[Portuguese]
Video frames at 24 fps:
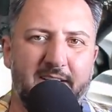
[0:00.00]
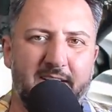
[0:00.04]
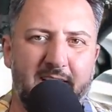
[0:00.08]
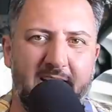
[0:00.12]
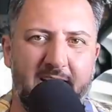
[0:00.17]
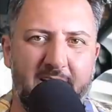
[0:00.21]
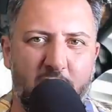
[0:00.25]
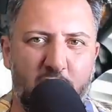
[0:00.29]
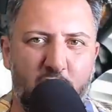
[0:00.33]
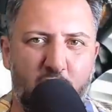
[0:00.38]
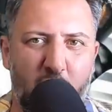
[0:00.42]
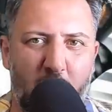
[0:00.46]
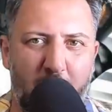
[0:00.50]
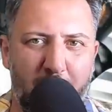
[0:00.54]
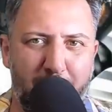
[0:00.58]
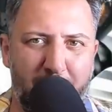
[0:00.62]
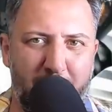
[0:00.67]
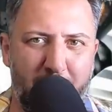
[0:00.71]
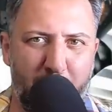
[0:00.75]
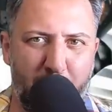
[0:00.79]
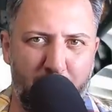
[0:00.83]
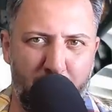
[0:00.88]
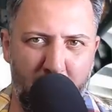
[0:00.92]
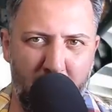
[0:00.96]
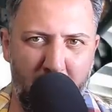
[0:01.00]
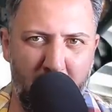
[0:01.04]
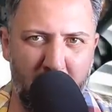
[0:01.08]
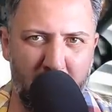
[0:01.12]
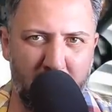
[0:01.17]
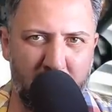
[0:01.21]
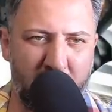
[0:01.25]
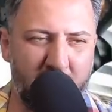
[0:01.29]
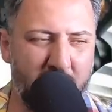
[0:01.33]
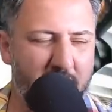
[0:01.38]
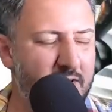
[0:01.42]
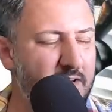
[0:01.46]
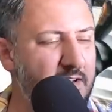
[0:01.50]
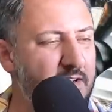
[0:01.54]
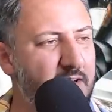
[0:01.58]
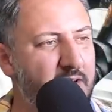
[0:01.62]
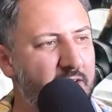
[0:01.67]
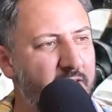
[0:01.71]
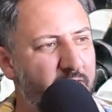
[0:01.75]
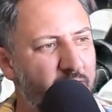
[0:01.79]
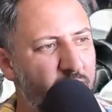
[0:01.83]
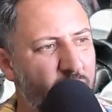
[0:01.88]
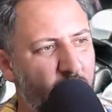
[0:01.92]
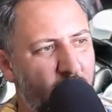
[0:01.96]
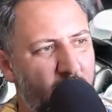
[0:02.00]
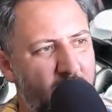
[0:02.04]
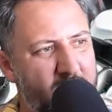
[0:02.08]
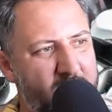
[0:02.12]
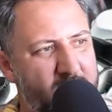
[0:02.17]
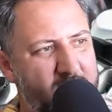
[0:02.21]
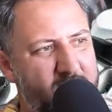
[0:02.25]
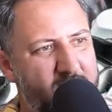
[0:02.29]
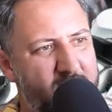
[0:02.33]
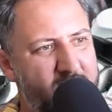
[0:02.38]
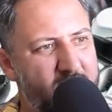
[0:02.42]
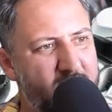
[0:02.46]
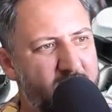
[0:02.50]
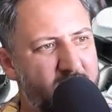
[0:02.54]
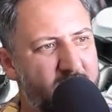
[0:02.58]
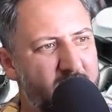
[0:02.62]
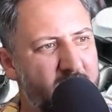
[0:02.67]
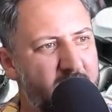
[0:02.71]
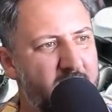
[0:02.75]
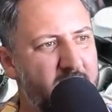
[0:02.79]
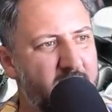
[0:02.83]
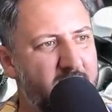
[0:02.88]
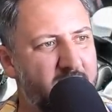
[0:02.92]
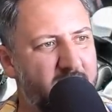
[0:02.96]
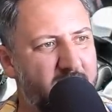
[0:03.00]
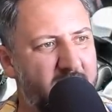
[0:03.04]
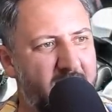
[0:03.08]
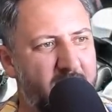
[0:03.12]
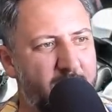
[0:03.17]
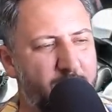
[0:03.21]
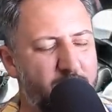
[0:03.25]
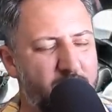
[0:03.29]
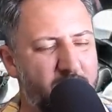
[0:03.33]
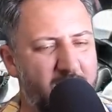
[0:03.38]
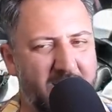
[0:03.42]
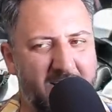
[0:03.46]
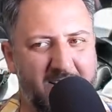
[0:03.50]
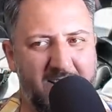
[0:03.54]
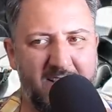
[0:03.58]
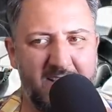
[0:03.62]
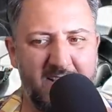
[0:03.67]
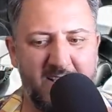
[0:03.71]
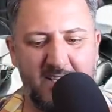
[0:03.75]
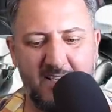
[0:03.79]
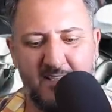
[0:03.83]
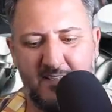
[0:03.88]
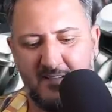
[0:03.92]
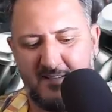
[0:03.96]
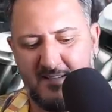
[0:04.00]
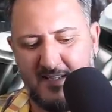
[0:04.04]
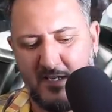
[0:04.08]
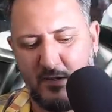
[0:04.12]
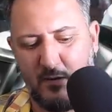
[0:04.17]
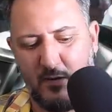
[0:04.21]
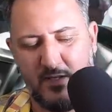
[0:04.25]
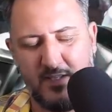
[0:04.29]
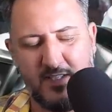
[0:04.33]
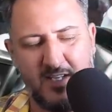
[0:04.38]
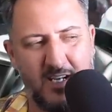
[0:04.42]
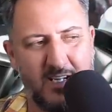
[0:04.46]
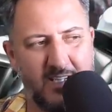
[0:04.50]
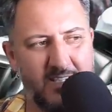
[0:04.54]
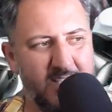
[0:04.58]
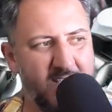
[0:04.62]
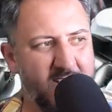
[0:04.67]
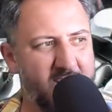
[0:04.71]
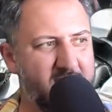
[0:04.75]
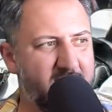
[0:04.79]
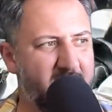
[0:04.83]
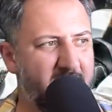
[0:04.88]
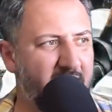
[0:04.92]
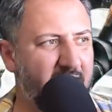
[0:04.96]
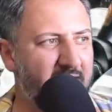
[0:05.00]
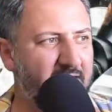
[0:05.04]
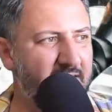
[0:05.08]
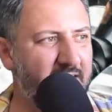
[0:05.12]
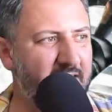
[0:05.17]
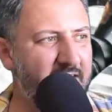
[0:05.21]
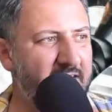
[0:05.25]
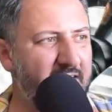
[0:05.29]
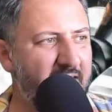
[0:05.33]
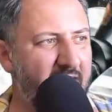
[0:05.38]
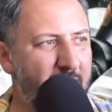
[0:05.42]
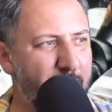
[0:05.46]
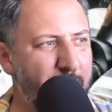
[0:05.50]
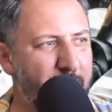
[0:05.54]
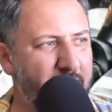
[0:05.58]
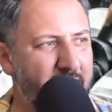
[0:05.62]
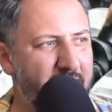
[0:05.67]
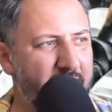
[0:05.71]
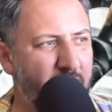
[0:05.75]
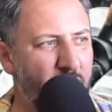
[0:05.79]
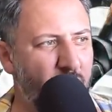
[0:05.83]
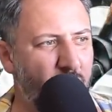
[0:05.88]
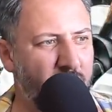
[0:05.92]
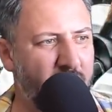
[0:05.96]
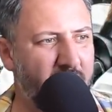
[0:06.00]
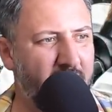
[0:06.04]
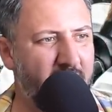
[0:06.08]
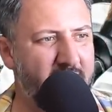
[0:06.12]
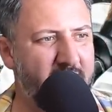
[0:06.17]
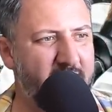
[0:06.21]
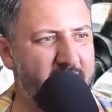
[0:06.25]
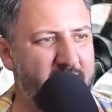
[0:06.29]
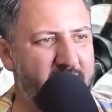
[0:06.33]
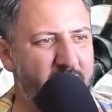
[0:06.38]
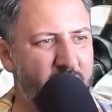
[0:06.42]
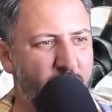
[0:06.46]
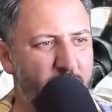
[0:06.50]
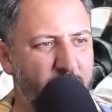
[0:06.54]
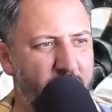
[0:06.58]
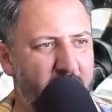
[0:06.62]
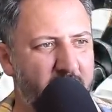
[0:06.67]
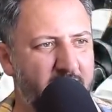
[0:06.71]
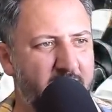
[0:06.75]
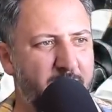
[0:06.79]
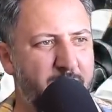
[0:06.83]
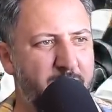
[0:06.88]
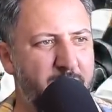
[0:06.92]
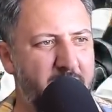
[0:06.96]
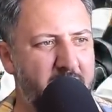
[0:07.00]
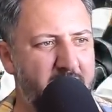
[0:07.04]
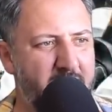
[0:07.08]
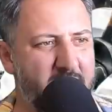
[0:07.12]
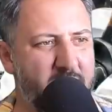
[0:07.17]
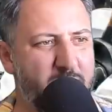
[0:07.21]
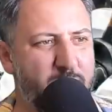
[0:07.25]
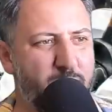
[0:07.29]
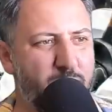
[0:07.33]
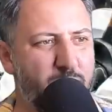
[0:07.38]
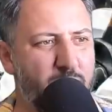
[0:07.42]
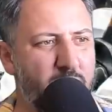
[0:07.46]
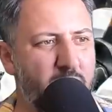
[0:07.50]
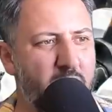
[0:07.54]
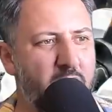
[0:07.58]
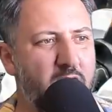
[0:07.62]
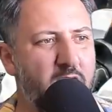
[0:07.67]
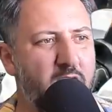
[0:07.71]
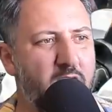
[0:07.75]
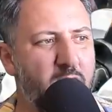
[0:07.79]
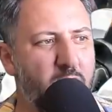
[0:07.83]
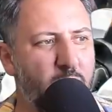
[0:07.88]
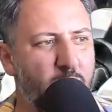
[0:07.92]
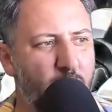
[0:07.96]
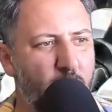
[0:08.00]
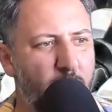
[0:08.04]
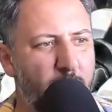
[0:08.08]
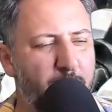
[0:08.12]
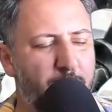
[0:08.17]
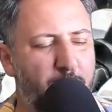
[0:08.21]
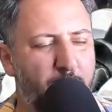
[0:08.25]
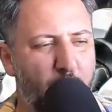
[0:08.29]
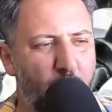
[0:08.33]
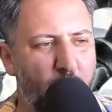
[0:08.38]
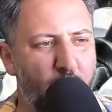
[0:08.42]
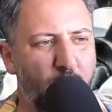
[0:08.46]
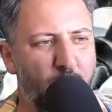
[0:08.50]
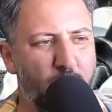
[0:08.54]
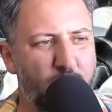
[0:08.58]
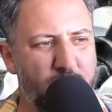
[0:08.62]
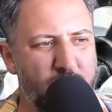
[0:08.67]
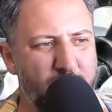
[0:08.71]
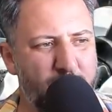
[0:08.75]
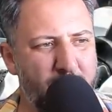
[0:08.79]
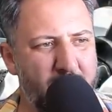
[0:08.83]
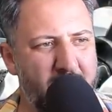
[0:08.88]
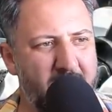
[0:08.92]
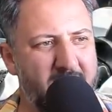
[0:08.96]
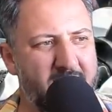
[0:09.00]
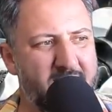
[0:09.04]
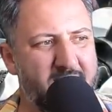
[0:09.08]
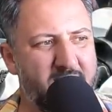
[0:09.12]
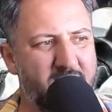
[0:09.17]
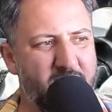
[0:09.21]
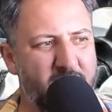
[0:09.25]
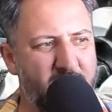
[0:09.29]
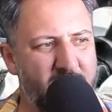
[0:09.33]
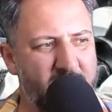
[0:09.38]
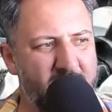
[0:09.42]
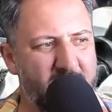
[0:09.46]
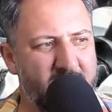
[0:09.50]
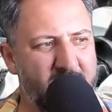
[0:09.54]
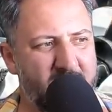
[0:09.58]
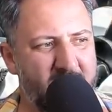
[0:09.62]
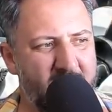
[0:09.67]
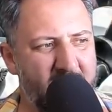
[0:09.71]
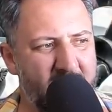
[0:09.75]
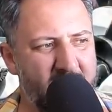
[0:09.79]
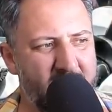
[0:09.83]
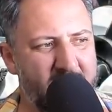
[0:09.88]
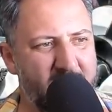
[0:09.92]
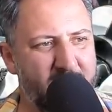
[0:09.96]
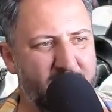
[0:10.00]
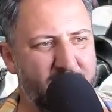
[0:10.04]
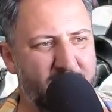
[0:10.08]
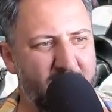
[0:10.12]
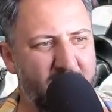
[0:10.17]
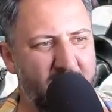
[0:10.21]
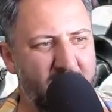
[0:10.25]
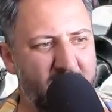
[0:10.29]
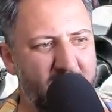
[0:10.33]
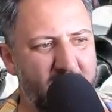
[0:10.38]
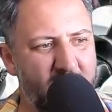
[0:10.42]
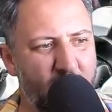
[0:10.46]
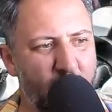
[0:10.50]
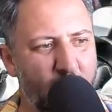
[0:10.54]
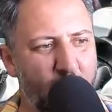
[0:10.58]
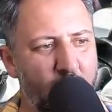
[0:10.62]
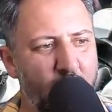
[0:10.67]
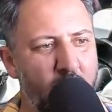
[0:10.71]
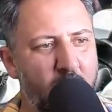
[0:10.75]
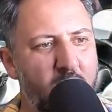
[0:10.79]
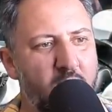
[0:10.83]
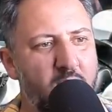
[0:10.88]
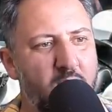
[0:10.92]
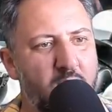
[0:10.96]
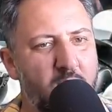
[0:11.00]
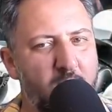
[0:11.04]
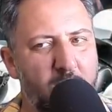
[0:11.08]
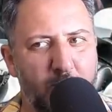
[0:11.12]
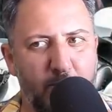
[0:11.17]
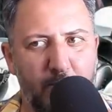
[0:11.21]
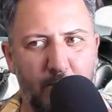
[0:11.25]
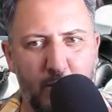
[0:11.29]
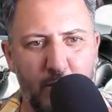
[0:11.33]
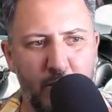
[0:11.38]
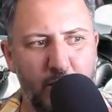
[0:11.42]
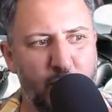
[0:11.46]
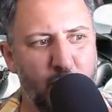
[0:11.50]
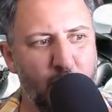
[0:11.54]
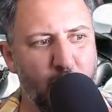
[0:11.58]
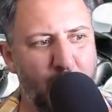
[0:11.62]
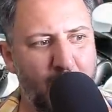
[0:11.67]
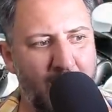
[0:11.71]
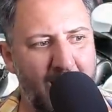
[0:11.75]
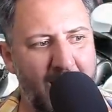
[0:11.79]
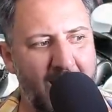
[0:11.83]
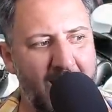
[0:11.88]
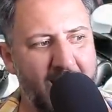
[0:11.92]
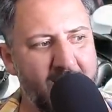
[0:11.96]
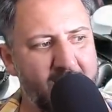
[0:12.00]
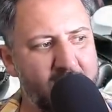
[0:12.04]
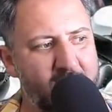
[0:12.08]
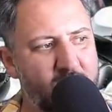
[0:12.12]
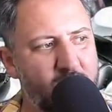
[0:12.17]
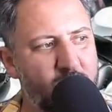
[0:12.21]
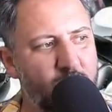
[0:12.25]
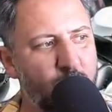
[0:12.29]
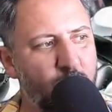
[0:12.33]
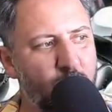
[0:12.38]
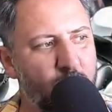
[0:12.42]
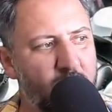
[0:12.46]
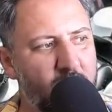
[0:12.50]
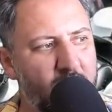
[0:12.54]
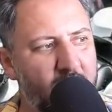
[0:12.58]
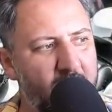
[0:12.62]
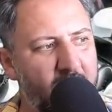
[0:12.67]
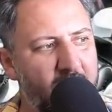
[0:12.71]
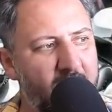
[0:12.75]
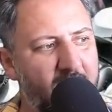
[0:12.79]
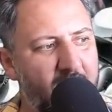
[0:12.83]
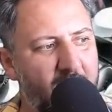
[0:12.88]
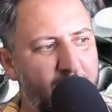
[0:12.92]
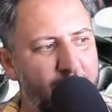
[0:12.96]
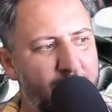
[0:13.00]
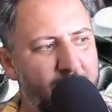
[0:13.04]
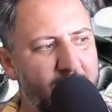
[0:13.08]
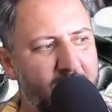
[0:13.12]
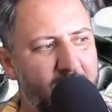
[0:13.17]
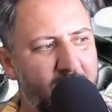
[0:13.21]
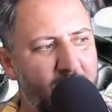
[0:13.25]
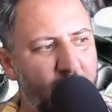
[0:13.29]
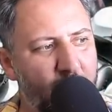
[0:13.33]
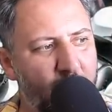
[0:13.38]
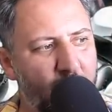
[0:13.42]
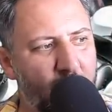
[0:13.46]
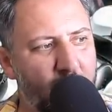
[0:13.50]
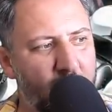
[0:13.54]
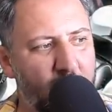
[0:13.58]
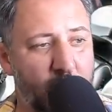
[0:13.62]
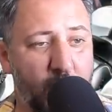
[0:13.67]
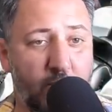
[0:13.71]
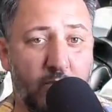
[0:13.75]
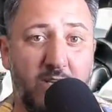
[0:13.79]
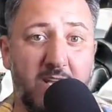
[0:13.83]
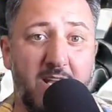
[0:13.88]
é, Shopper Road, nós temos aqui na nossa lista que a Meteor 350, mesmo com poucos meses de existência, vendeu muito mais do que a Meteor, do